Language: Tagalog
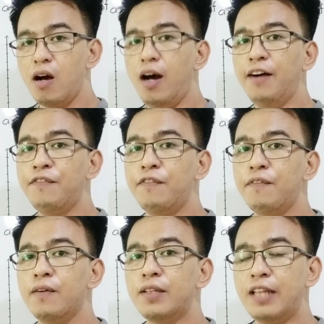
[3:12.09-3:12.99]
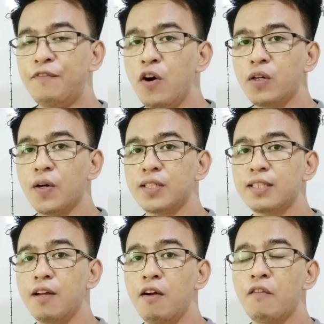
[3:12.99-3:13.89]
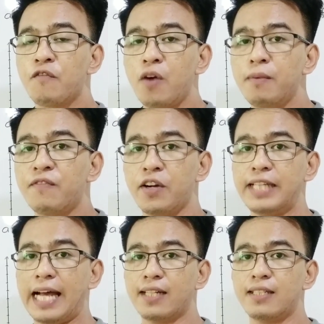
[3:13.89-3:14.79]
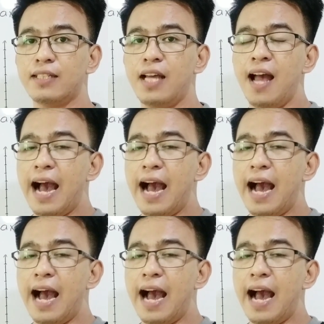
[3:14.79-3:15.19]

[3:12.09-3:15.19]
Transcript: of the focus from the vertex